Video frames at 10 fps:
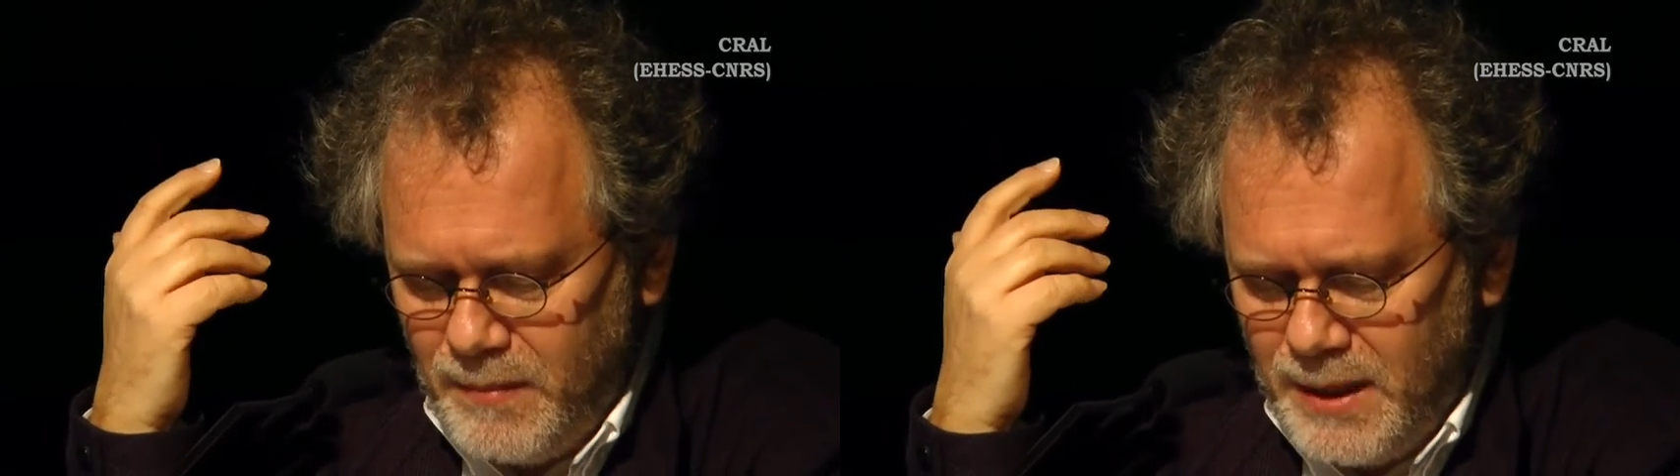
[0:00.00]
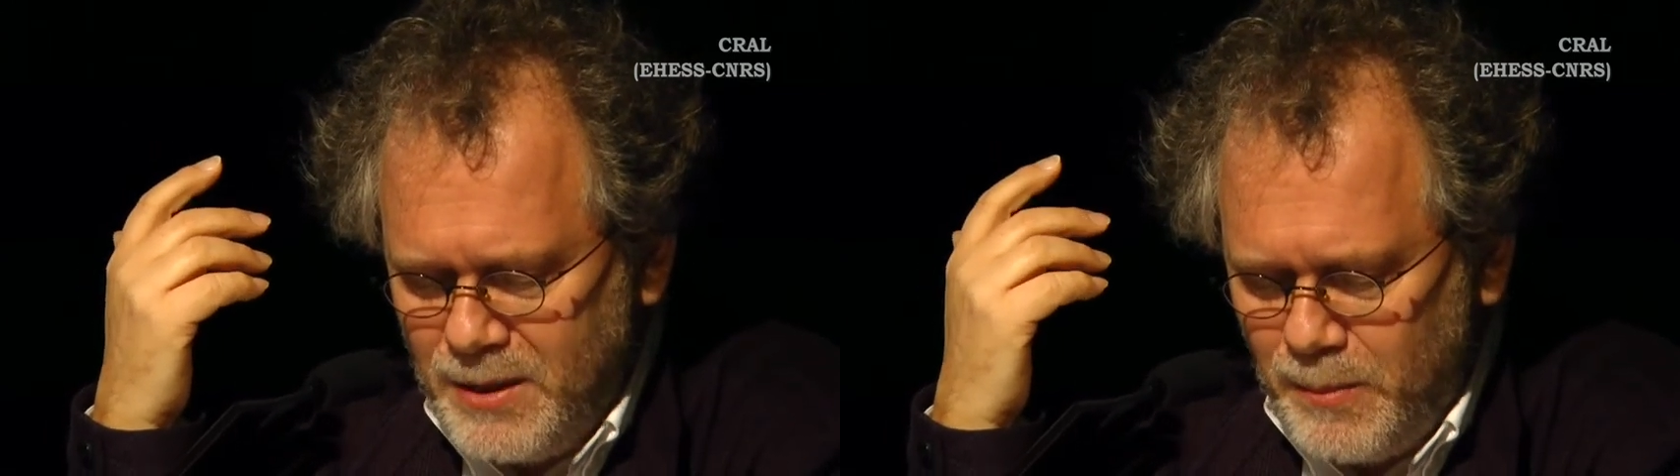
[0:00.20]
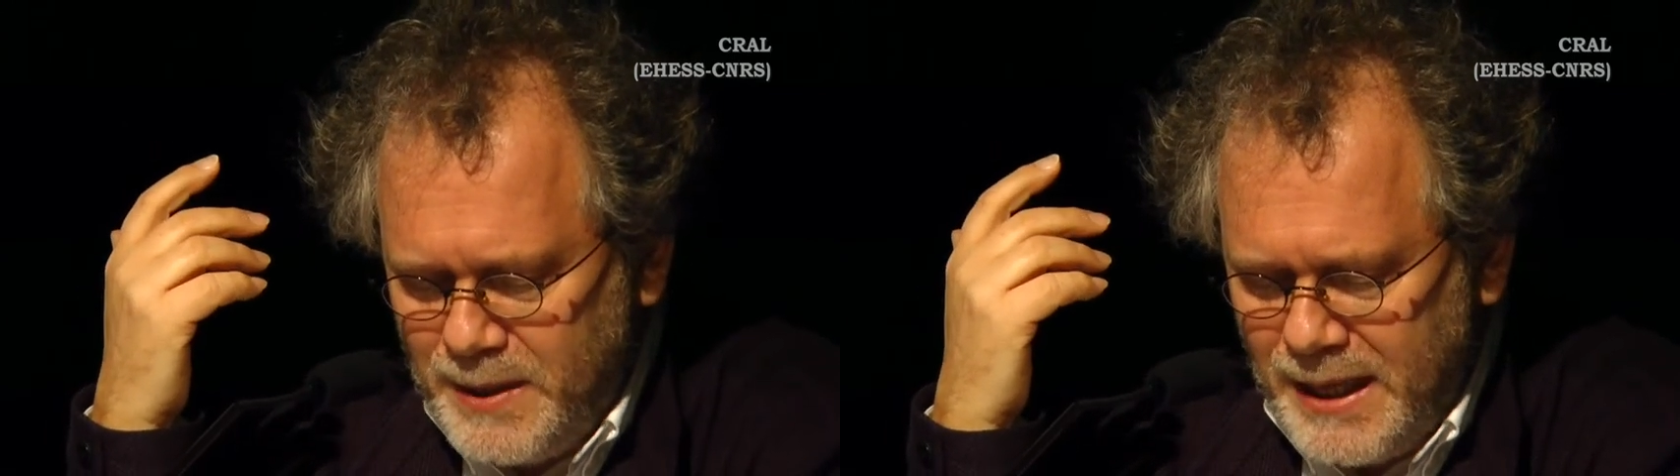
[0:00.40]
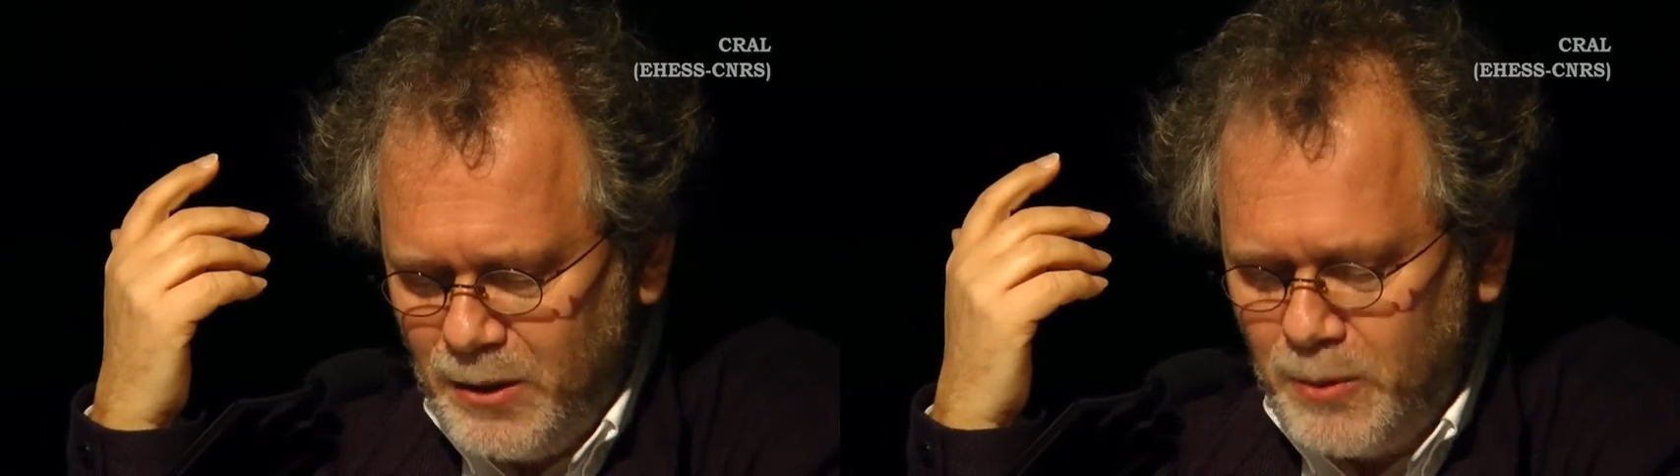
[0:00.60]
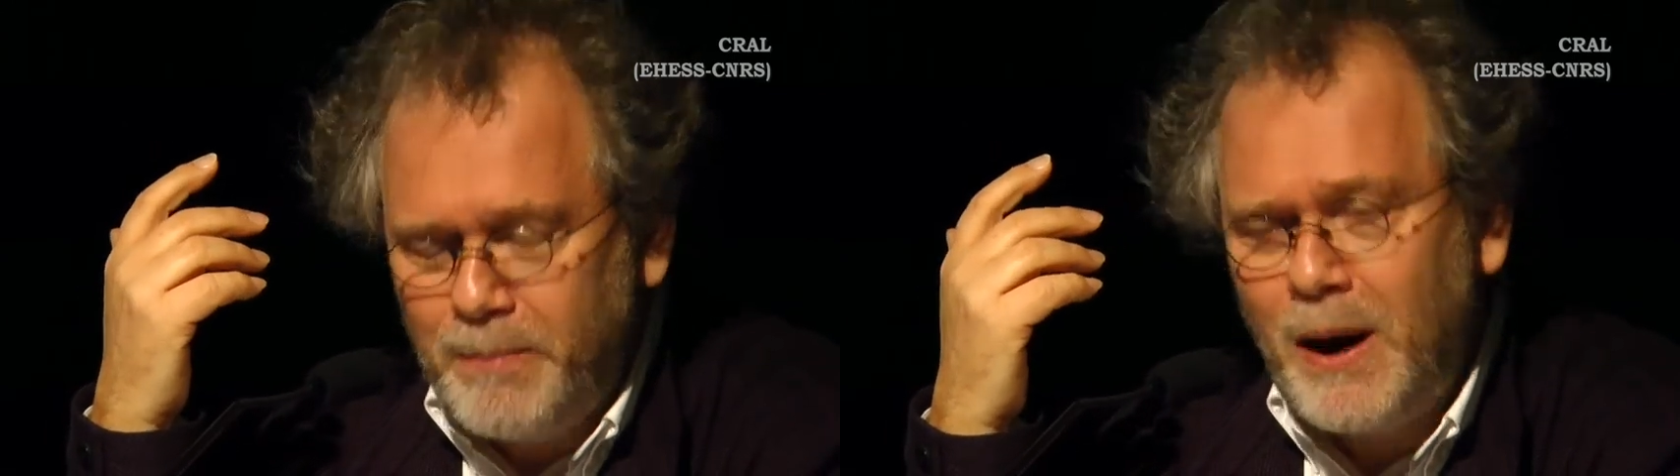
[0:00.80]
les
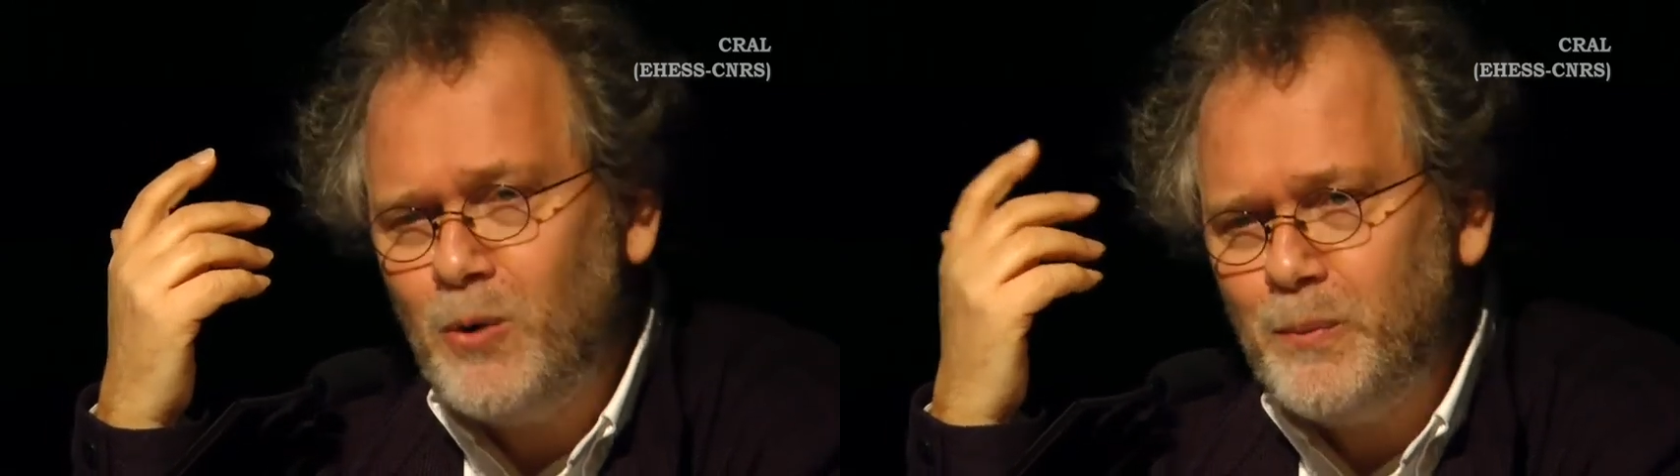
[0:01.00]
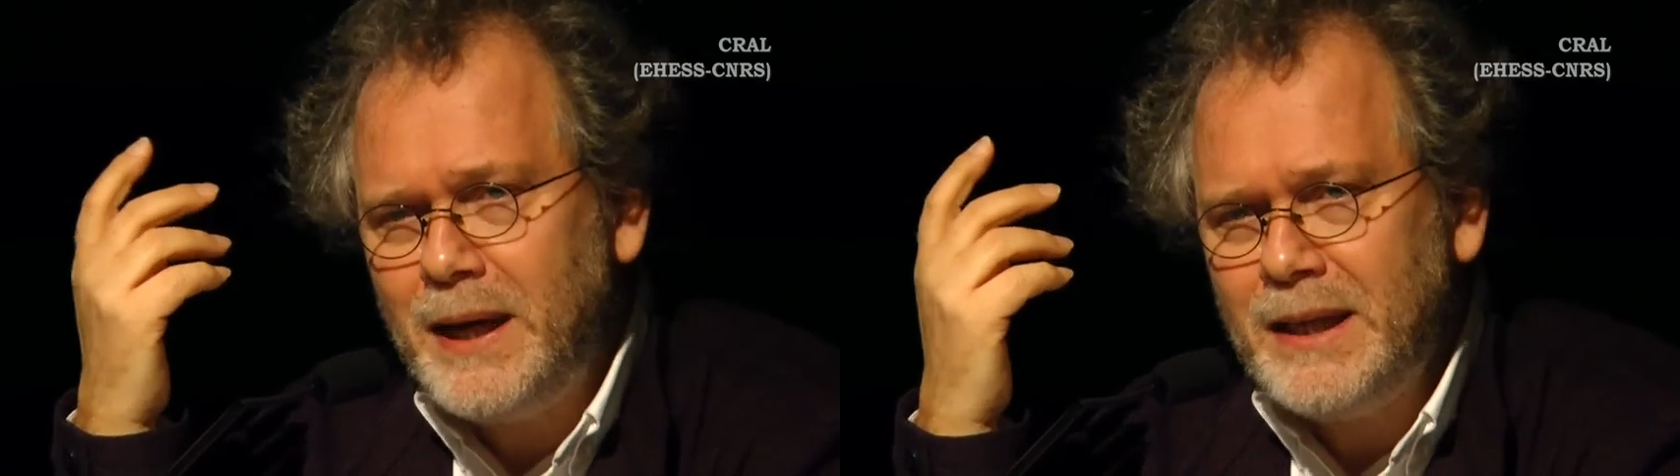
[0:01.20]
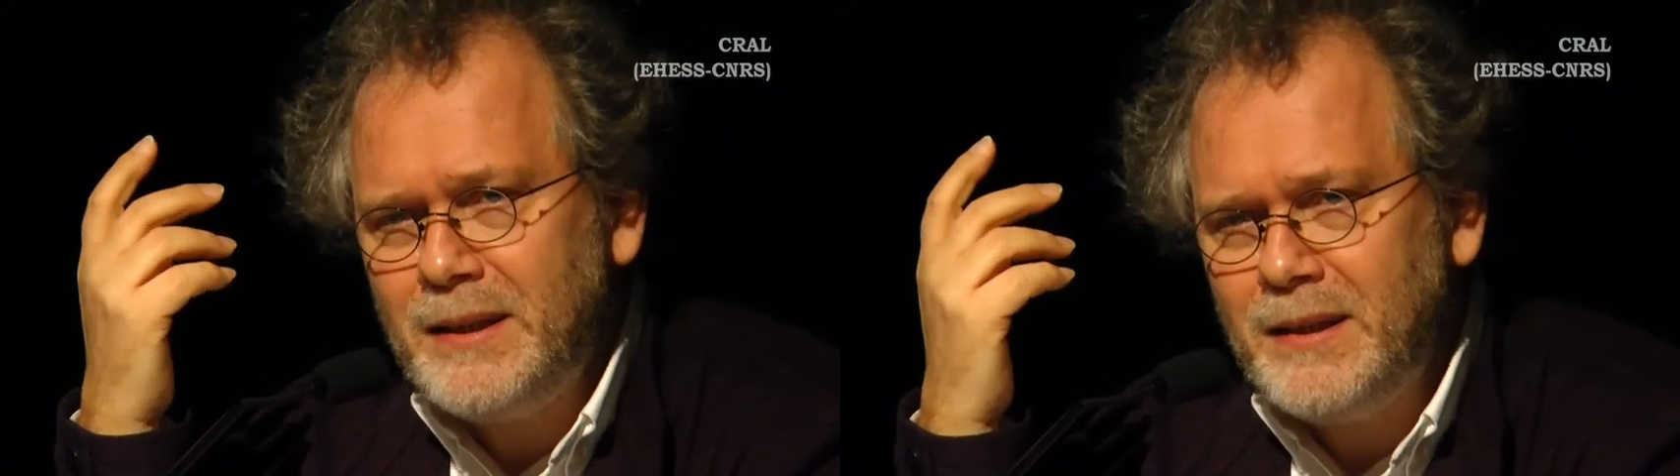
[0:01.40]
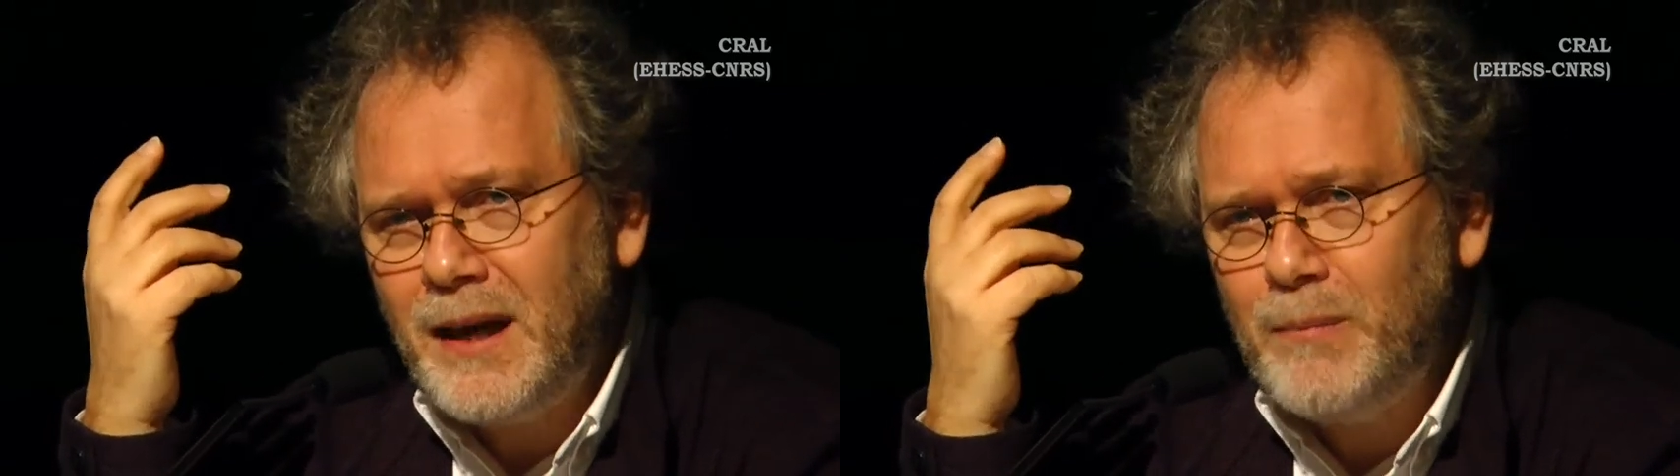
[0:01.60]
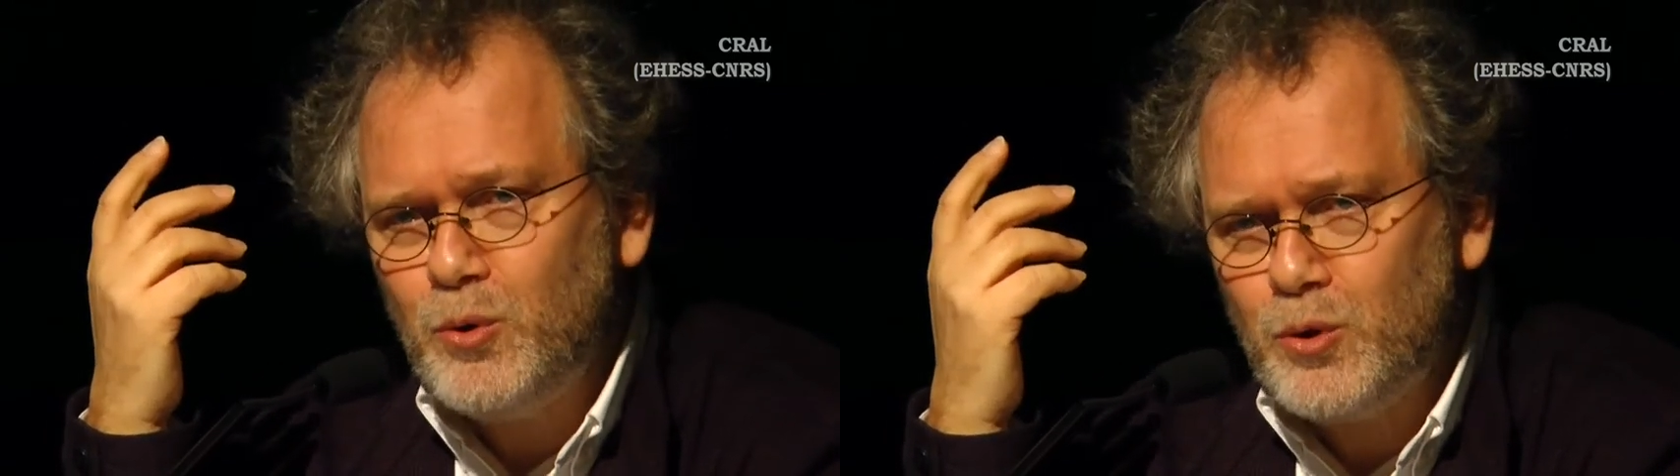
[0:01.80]
obsèques de Bauman
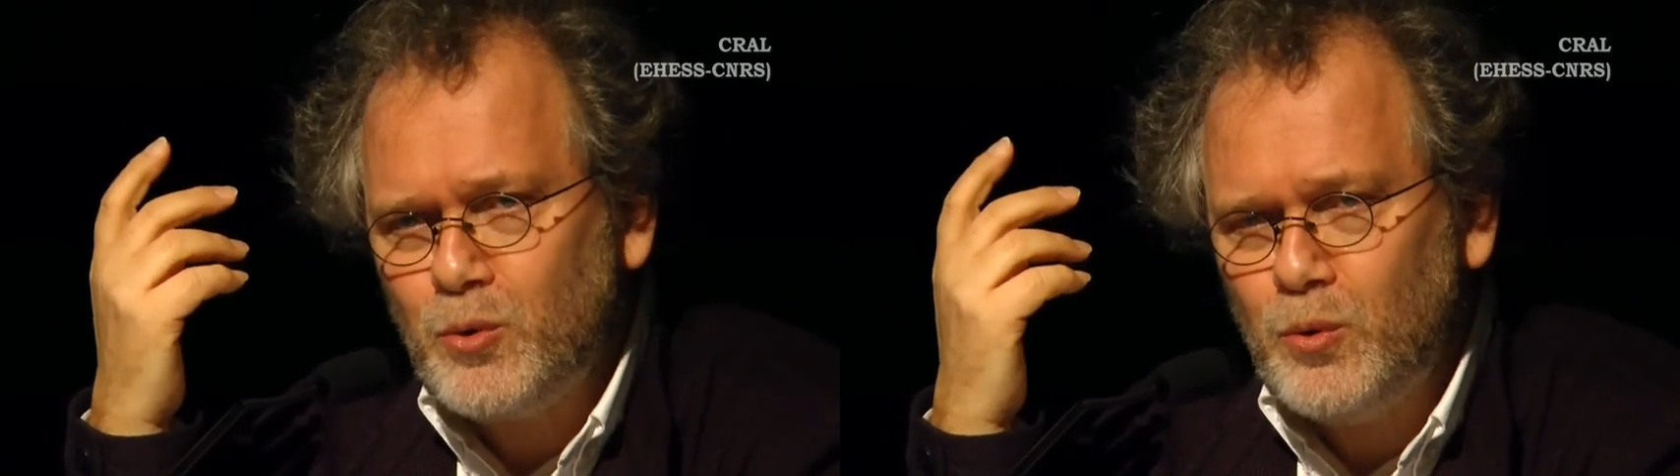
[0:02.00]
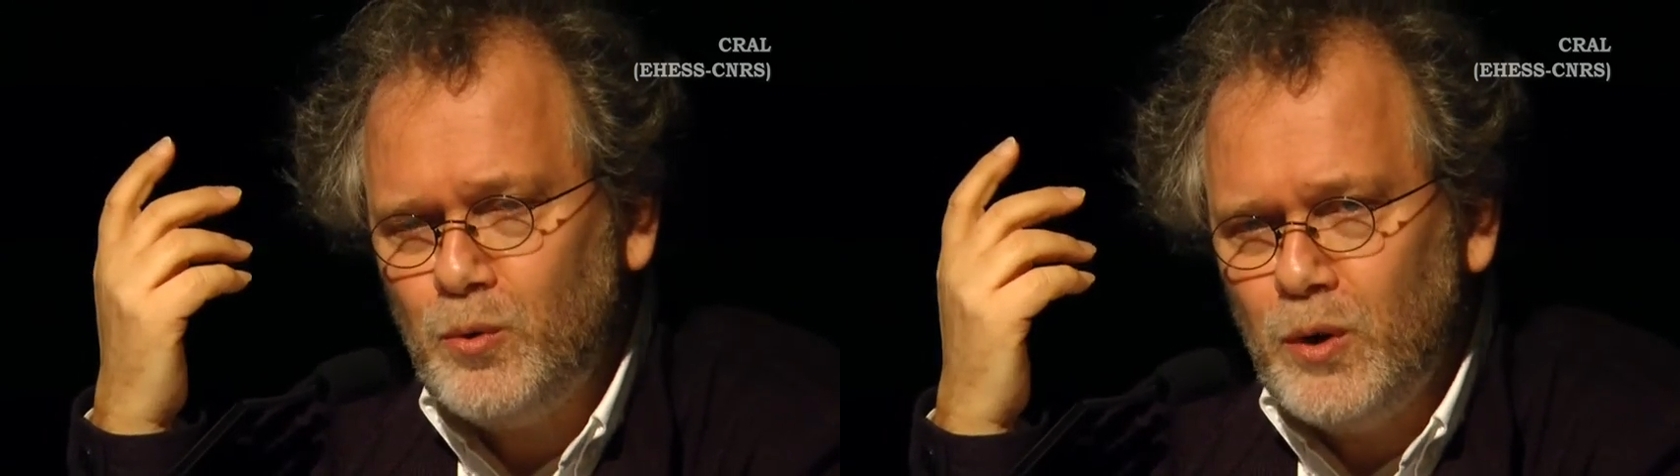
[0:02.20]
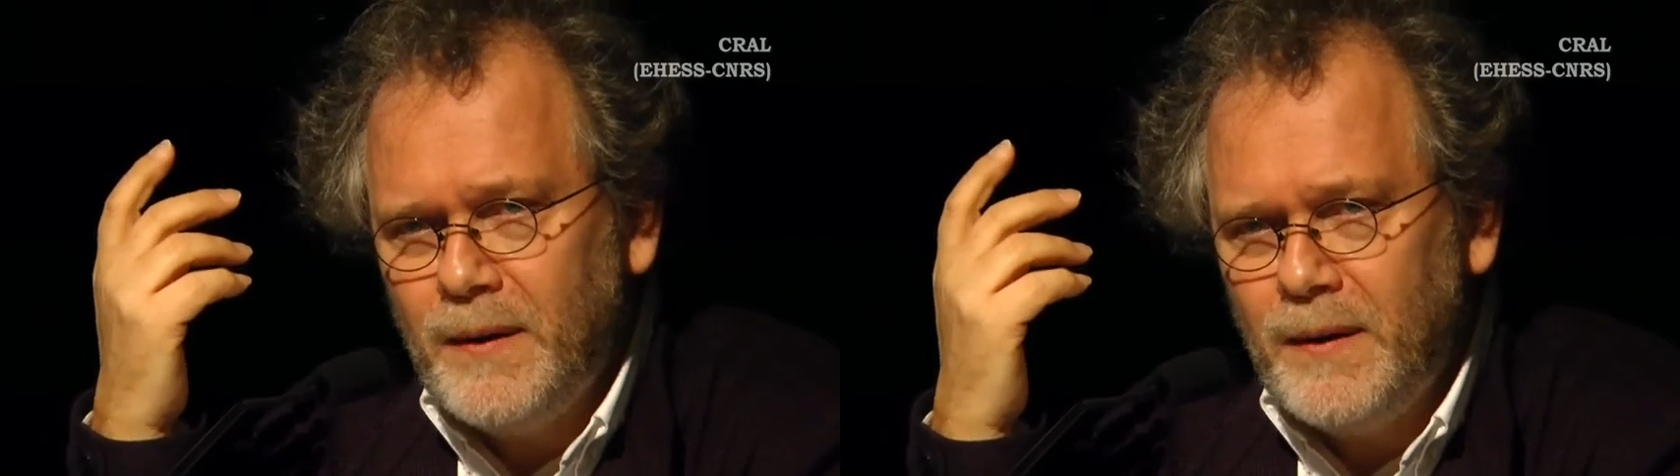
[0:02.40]
à Moscou.